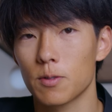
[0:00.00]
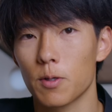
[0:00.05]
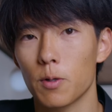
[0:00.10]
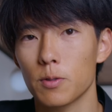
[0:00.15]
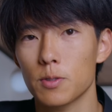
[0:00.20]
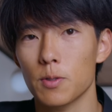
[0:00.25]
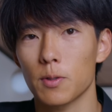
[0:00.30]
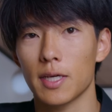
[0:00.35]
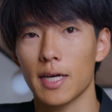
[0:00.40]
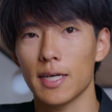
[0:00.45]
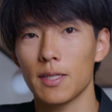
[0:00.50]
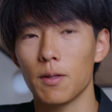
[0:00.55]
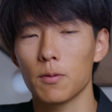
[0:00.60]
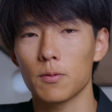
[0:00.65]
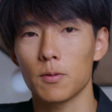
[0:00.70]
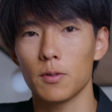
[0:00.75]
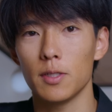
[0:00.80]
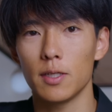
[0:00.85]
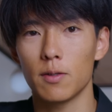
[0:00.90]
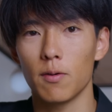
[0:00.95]
れこそ
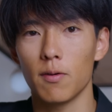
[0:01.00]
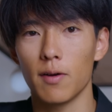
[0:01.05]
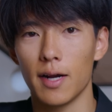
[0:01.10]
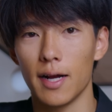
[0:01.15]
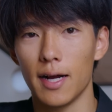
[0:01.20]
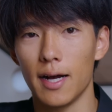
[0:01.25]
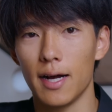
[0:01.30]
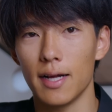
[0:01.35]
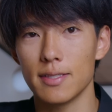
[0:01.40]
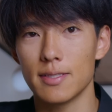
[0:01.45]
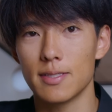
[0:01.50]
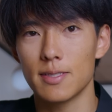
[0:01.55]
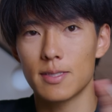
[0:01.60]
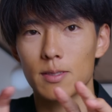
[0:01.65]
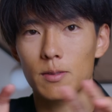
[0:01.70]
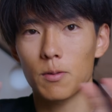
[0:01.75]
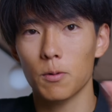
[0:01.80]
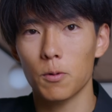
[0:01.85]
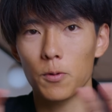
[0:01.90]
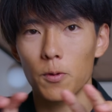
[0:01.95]
キャノンとニコンがずっ
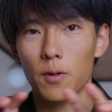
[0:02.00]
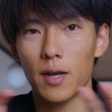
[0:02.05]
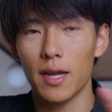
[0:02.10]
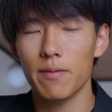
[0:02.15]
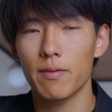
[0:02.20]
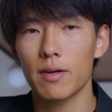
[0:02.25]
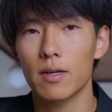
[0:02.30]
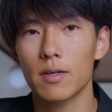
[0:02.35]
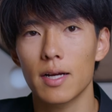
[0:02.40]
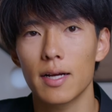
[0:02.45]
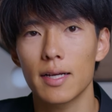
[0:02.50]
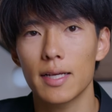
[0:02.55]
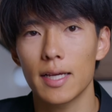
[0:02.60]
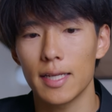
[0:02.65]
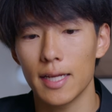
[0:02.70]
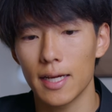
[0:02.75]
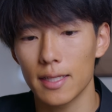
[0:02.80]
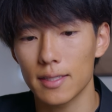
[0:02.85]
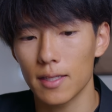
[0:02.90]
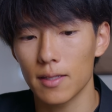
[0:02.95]
とこのライバル関係
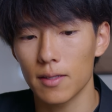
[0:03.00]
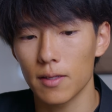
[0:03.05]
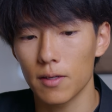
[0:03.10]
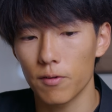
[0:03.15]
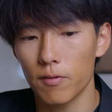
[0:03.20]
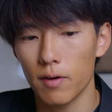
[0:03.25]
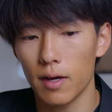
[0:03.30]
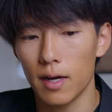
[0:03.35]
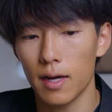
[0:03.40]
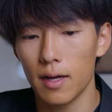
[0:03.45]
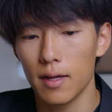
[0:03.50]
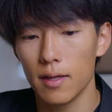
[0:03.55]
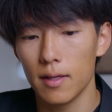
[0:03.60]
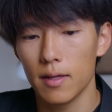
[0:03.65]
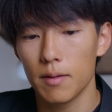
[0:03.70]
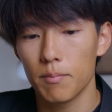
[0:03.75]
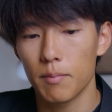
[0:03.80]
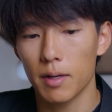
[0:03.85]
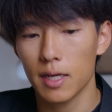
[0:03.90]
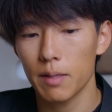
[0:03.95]
にあったっていうのは、
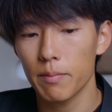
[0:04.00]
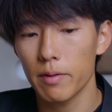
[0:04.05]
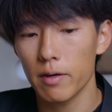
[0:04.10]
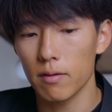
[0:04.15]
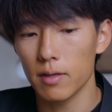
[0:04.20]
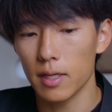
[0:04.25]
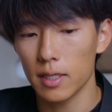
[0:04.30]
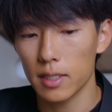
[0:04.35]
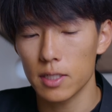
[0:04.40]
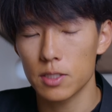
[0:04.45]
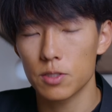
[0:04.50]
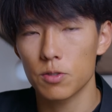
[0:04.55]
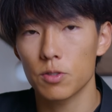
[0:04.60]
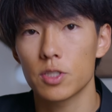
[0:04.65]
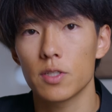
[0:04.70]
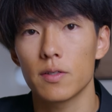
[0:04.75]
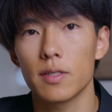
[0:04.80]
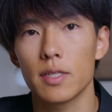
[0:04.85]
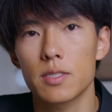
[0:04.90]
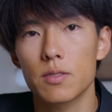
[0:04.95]
まあ、カメラの歴史と
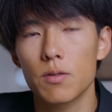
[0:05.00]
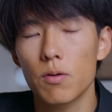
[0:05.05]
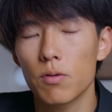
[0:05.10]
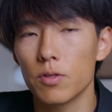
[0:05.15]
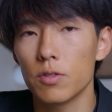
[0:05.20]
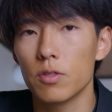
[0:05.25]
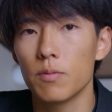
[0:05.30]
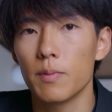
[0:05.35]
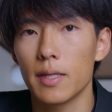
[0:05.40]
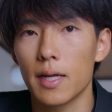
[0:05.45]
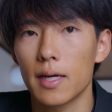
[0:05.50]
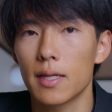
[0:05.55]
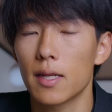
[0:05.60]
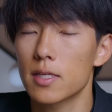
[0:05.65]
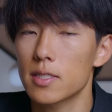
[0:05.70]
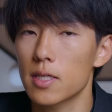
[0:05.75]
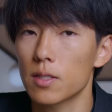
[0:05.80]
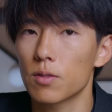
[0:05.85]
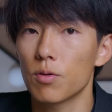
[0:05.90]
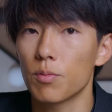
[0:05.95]
してはね、すごく有名な
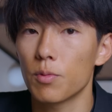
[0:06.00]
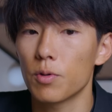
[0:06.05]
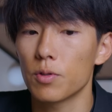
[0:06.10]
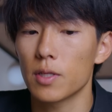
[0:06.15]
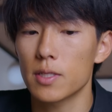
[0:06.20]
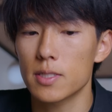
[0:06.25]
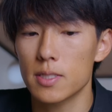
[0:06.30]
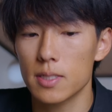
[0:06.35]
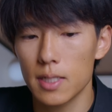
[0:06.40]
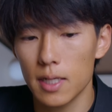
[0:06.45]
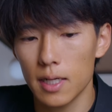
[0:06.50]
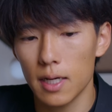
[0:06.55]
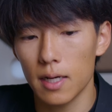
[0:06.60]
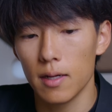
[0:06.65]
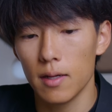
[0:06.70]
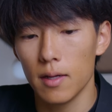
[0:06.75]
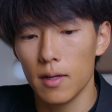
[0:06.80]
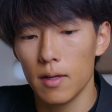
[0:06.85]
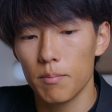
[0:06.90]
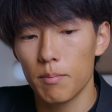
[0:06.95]
話だと思うんです
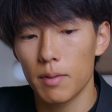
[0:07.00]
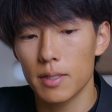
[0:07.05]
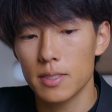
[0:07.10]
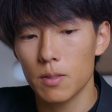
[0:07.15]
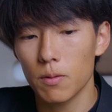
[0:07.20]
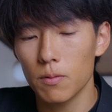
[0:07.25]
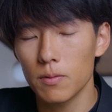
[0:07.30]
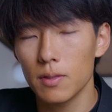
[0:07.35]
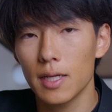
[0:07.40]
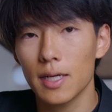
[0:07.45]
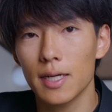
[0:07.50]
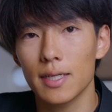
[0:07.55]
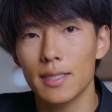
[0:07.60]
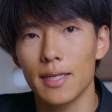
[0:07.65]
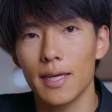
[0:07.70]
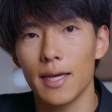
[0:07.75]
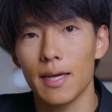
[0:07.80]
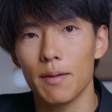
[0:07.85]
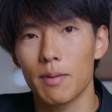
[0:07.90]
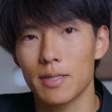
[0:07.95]
が、まあその中
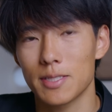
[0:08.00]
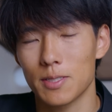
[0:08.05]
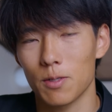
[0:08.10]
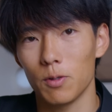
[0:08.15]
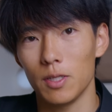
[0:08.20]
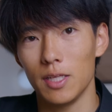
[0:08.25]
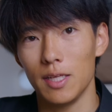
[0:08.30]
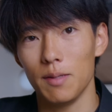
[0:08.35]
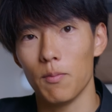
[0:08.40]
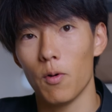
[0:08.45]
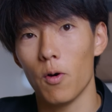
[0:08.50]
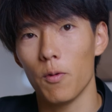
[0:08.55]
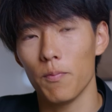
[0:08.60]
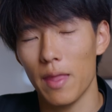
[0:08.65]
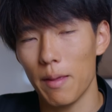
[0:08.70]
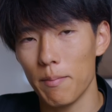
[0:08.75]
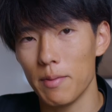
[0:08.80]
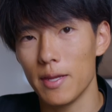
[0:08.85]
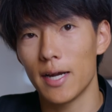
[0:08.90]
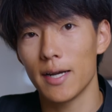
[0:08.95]
で、まあソニーも
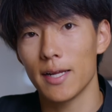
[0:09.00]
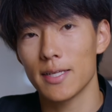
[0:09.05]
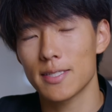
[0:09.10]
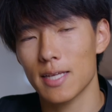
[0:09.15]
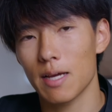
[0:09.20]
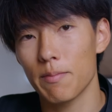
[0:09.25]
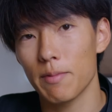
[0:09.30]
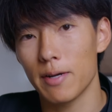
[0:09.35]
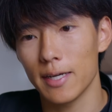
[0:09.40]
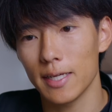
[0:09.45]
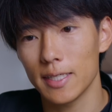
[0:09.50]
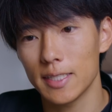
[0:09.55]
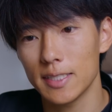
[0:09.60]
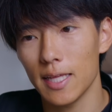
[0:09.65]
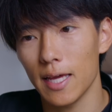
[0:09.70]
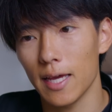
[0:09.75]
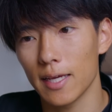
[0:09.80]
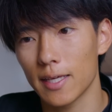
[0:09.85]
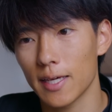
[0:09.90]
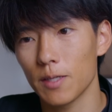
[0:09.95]
ね、ミラーレスカメラで来
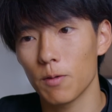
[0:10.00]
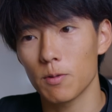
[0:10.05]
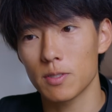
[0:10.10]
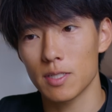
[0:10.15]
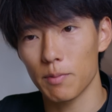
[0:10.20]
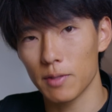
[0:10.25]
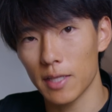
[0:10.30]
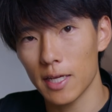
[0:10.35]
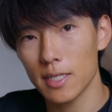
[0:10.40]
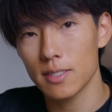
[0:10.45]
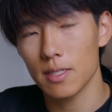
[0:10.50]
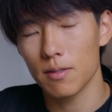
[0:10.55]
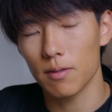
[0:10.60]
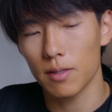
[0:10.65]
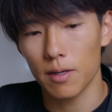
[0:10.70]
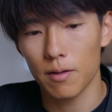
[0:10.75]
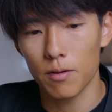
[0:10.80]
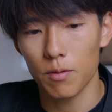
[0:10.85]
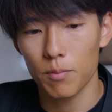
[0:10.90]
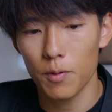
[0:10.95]
て、キャノンさんも出してる
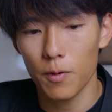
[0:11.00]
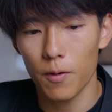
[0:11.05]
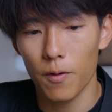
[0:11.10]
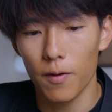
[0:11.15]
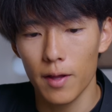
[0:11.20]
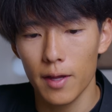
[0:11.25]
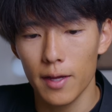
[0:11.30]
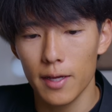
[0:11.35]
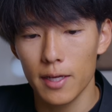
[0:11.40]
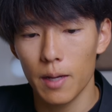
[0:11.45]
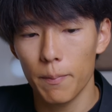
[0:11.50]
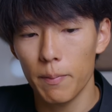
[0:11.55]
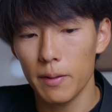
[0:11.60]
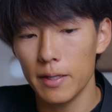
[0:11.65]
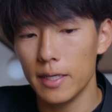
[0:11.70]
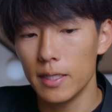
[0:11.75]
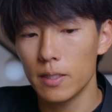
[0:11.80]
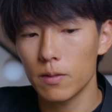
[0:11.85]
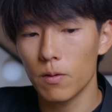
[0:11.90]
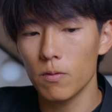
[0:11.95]
けれども、やっぱり
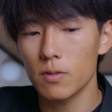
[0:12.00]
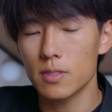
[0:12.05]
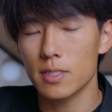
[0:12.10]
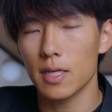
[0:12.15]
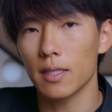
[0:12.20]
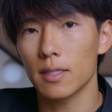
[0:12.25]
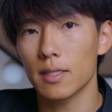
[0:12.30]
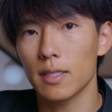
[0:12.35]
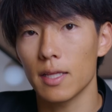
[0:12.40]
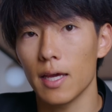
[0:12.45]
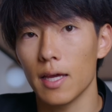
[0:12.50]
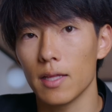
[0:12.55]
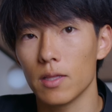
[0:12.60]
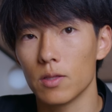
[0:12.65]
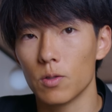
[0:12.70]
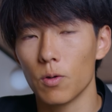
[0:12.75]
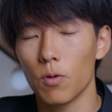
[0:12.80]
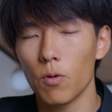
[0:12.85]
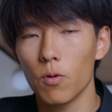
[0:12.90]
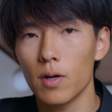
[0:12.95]
ニコンさんって
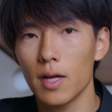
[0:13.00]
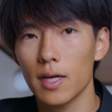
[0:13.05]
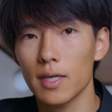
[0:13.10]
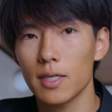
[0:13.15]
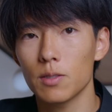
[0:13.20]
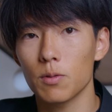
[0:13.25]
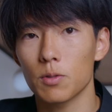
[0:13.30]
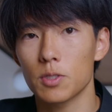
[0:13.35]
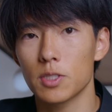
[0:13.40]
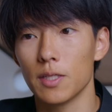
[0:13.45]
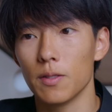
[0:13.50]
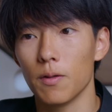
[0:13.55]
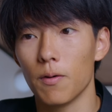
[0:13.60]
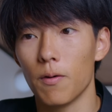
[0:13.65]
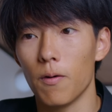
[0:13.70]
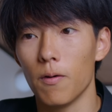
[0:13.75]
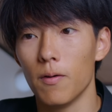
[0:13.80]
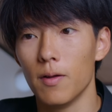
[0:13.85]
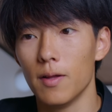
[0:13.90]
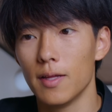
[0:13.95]
動画機として
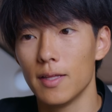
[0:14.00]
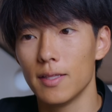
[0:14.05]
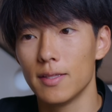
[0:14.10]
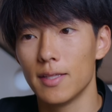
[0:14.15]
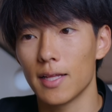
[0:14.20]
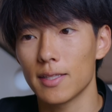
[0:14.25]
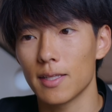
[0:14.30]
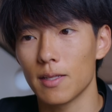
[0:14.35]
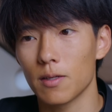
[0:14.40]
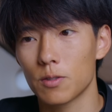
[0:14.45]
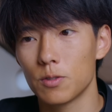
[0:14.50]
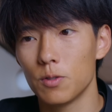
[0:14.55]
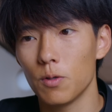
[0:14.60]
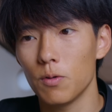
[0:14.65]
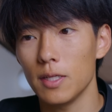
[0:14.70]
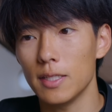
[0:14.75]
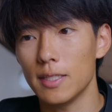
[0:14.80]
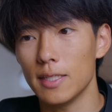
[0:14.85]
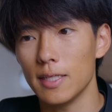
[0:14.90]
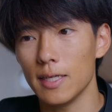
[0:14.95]
の、なんだろう、
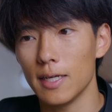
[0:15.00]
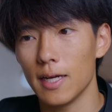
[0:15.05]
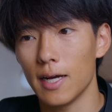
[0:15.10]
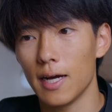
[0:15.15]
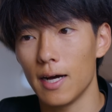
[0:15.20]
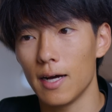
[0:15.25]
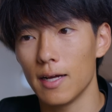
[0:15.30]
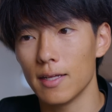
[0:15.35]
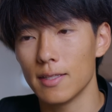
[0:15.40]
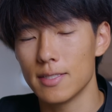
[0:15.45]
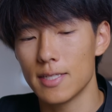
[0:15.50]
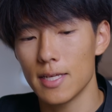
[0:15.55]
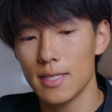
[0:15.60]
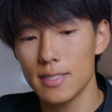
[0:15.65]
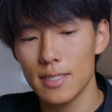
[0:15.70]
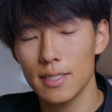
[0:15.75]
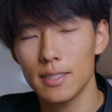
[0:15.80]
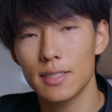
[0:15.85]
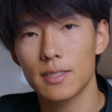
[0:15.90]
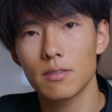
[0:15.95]
クオリティが
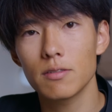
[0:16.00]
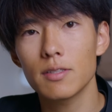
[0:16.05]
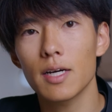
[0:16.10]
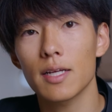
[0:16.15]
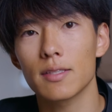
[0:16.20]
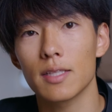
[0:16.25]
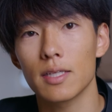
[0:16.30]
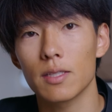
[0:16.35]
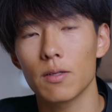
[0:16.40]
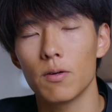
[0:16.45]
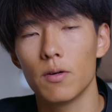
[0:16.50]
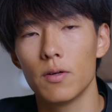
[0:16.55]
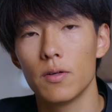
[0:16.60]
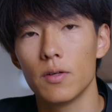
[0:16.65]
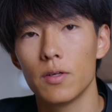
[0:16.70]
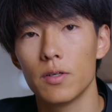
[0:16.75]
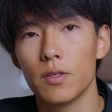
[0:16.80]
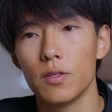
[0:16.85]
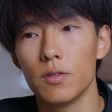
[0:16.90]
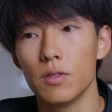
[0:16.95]
全然低かったと
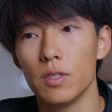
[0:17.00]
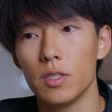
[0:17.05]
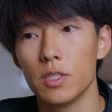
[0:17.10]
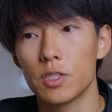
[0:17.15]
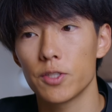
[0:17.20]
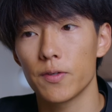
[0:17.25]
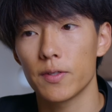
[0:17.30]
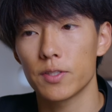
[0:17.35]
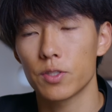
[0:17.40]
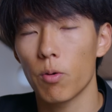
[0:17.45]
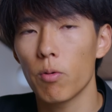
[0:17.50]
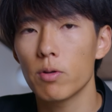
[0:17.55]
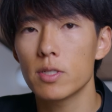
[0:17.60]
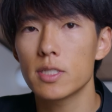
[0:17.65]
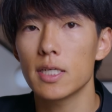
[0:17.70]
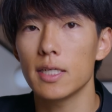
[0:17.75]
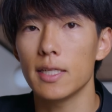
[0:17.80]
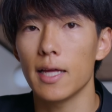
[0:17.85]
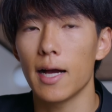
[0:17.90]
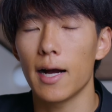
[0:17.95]
いう印象は正
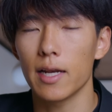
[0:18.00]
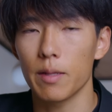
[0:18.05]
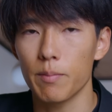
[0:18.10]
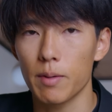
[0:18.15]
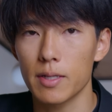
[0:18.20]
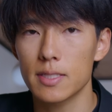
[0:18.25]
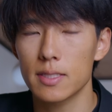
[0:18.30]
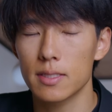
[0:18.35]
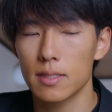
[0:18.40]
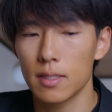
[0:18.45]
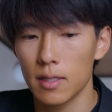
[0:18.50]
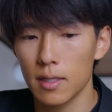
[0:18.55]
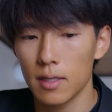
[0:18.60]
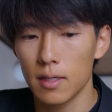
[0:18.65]
直にあります。